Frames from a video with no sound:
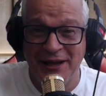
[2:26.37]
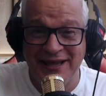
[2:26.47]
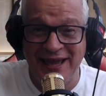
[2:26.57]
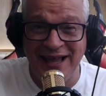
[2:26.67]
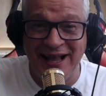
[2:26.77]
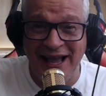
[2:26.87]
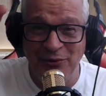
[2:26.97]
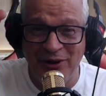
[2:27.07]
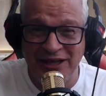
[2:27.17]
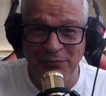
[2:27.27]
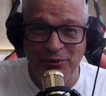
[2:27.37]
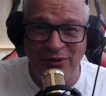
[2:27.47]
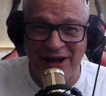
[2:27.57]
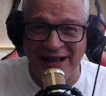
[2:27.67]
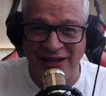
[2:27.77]
Quem caiu aqui por um
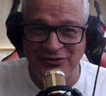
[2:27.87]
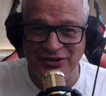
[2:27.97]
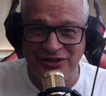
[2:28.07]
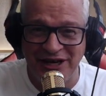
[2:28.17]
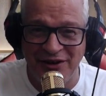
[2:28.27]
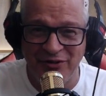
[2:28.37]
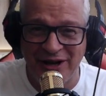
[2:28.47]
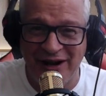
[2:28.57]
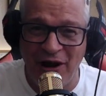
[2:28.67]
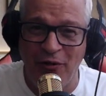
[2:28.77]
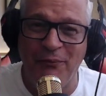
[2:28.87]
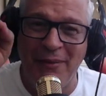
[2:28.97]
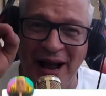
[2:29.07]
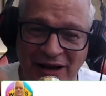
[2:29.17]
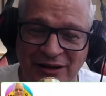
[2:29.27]
acaso, se inscreve no canal,
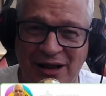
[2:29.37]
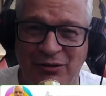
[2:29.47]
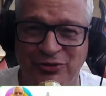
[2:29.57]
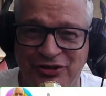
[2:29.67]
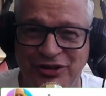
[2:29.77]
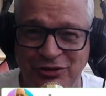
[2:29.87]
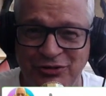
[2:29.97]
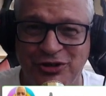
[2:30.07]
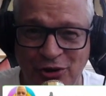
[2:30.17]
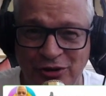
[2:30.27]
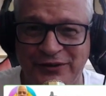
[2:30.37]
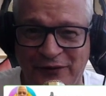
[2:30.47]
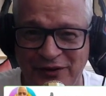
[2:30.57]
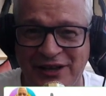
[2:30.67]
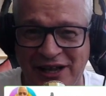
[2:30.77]
marca o sininho de
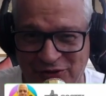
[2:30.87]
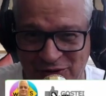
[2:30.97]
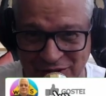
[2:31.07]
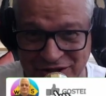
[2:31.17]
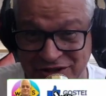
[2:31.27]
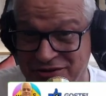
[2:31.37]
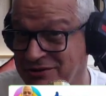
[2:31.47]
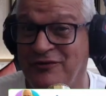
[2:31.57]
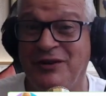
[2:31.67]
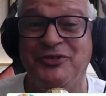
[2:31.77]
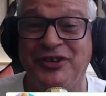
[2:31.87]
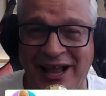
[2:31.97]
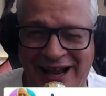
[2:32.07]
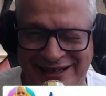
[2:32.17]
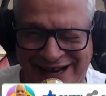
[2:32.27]
notificações. Vamos
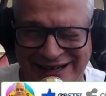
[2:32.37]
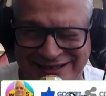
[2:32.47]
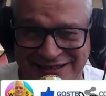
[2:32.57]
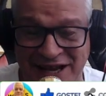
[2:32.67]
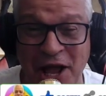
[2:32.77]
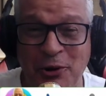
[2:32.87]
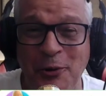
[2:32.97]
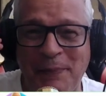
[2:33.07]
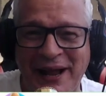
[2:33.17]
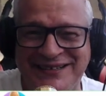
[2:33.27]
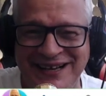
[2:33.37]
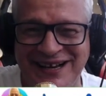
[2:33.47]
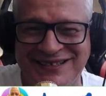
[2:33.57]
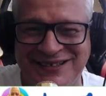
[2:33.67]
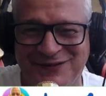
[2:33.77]
engajar, gente.
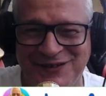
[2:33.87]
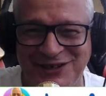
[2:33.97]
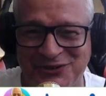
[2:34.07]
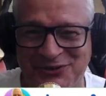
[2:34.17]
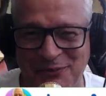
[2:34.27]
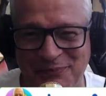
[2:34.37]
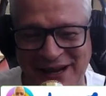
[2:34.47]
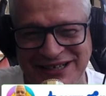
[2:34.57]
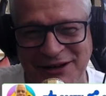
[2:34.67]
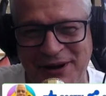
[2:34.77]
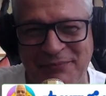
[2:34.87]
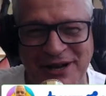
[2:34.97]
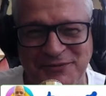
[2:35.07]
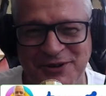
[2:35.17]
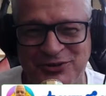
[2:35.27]
Compartilhe esse vídeo, compartilhe para
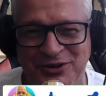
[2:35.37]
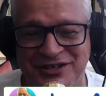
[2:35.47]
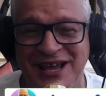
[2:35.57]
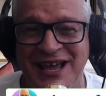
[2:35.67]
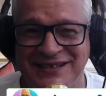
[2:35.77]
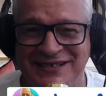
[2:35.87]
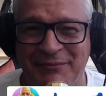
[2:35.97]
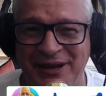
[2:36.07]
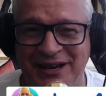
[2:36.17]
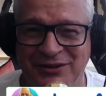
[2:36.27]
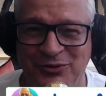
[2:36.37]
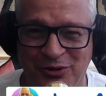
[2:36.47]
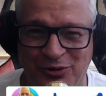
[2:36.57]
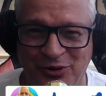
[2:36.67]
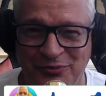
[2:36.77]
mais pessoas saberem do que
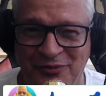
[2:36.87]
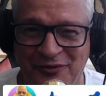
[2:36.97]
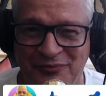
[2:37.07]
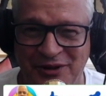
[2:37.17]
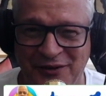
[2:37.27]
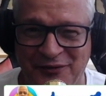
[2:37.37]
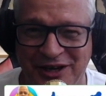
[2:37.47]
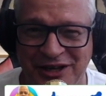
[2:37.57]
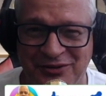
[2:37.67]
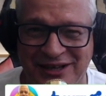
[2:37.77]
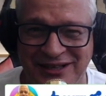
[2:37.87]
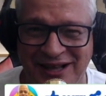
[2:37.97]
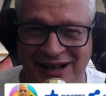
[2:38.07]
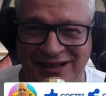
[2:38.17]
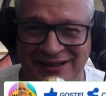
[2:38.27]
eu estou me referindo aqui
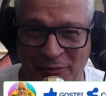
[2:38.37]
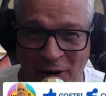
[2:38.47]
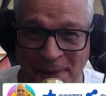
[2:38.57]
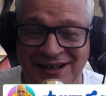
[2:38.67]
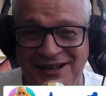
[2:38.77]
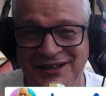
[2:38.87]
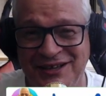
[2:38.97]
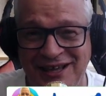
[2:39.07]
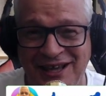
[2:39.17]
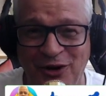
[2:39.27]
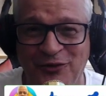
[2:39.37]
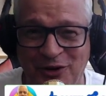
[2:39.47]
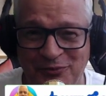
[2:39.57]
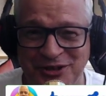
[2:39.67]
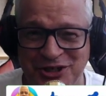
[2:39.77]
nele, tá bom? E eu
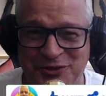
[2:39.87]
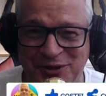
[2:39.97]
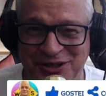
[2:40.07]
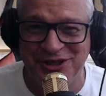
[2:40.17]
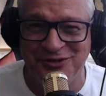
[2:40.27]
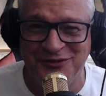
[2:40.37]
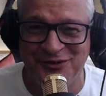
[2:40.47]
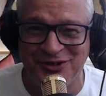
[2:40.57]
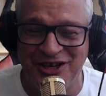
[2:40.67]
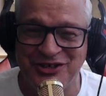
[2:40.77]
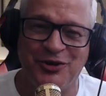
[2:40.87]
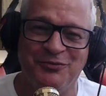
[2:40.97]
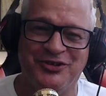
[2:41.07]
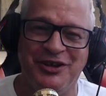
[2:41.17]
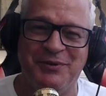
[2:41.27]
vou me despedindo de vocês,
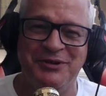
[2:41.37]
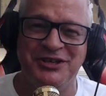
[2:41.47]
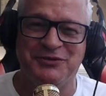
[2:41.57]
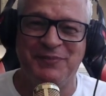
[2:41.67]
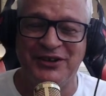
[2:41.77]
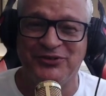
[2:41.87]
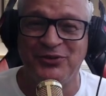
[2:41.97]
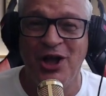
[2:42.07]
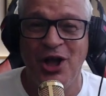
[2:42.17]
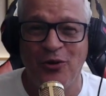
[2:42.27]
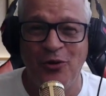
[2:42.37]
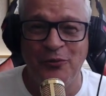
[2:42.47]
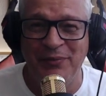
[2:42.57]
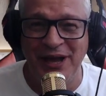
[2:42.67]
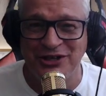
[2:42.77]
como sempre me despeço, com um
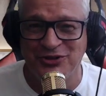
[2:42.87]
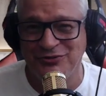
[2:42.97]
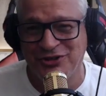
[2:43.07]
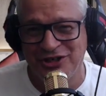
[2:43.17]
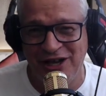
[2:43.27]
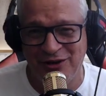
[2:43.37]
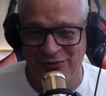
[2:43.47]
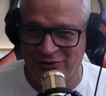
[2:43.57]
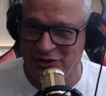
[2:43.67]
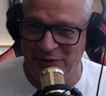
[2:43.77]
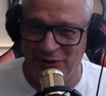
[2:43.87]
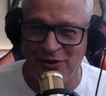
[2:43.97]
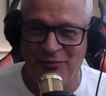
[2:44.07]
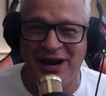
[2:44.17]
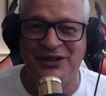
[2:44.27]
beijo, um cheiro, um suspiro
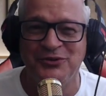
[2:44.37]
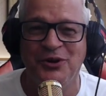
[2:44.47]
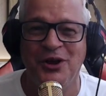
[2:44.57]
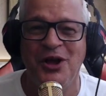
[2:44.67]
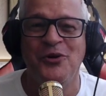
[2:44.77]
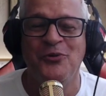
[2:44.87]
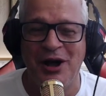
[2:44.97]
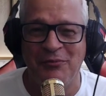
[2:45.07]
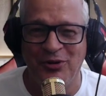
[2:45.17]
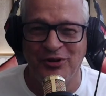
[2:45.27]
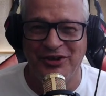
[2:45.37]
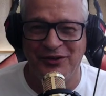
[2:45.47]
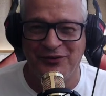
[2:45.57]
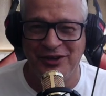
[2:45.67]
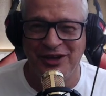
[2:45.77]
dobrado, um amor sem
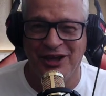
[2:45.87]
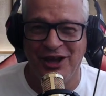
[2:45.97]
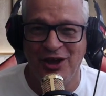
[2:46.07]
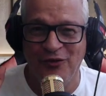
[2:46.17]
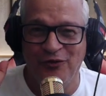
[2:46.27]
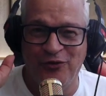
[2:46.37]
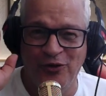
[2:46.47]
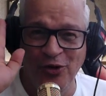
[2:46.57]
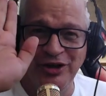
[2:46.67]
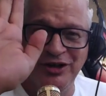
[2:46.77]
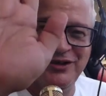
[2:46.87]
fim. Fui!